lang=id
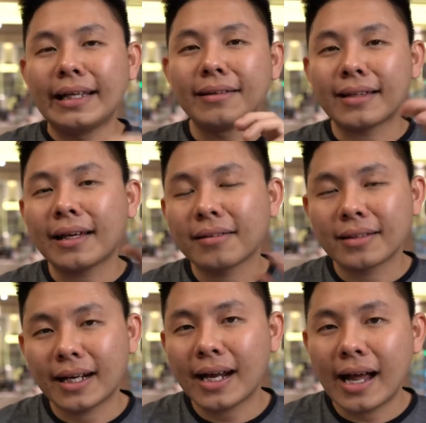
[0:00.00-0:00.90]
insight
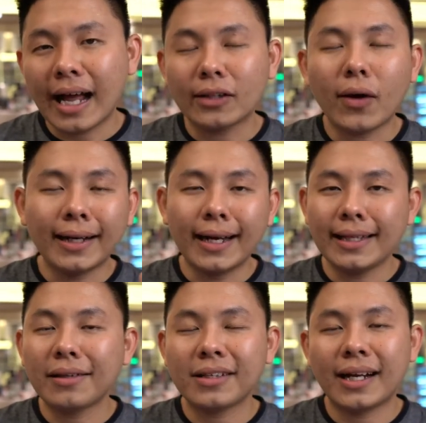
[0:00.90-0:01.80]
secara atau
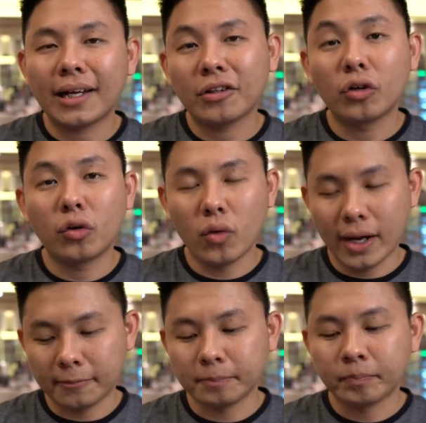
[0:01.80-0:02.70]
analitik secara keseluruhan.